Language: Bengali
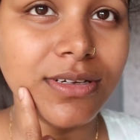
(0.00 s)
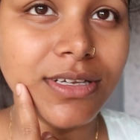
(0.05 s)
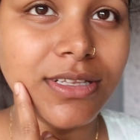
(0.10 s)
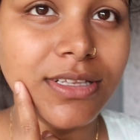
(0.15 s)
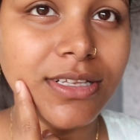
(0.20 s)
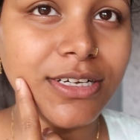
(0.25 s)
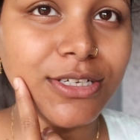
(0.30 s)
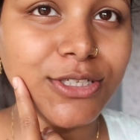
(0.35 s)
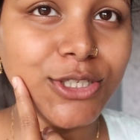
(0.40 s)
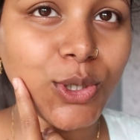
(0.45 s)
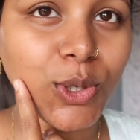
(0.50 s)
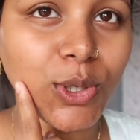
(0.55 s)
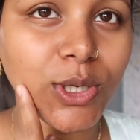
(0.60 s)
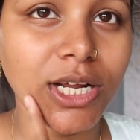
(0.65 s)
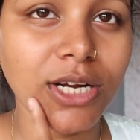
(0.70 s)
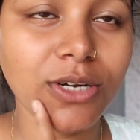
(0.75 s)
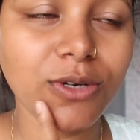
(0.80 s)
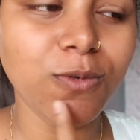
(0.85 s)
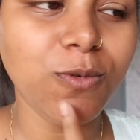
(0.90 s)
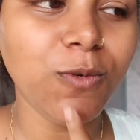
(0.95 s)
এদিকে জটা
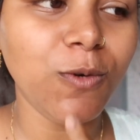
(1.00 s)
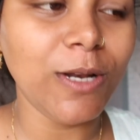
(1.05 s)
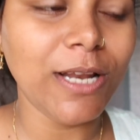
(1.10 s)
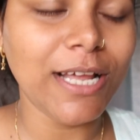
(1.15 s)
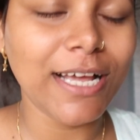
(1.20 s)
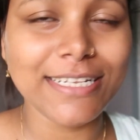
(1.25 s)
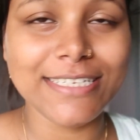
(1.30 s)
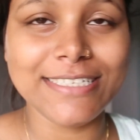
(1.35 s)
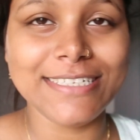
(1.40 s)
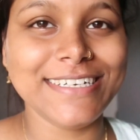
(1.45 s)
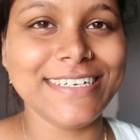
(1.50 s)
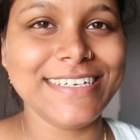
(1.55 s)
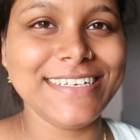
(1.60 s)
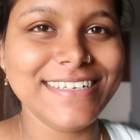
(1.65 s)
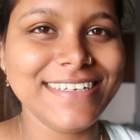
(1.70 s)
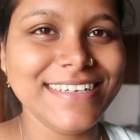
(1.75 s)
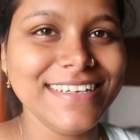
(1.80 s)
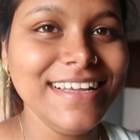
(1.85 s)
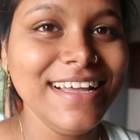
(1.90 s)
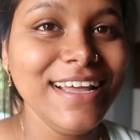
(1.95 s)
একটু ফোলা আছে
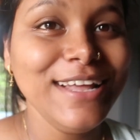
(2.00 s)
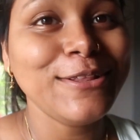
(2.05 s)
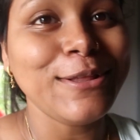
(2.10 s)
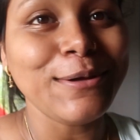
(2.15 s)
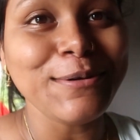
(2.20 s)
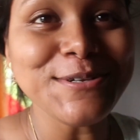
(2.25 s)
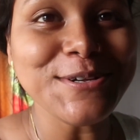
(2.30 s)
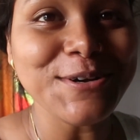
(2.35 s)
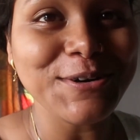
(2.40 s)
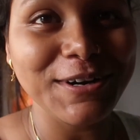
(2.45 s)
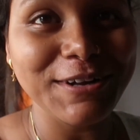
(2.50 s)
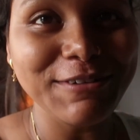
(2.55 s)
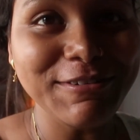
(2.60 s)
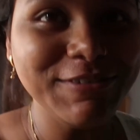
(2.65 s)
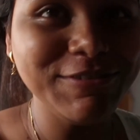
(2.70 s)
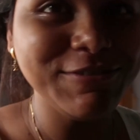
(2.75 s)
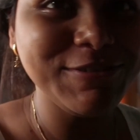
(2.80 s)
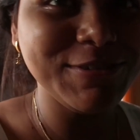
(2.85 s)
তো আমি সৌরভকে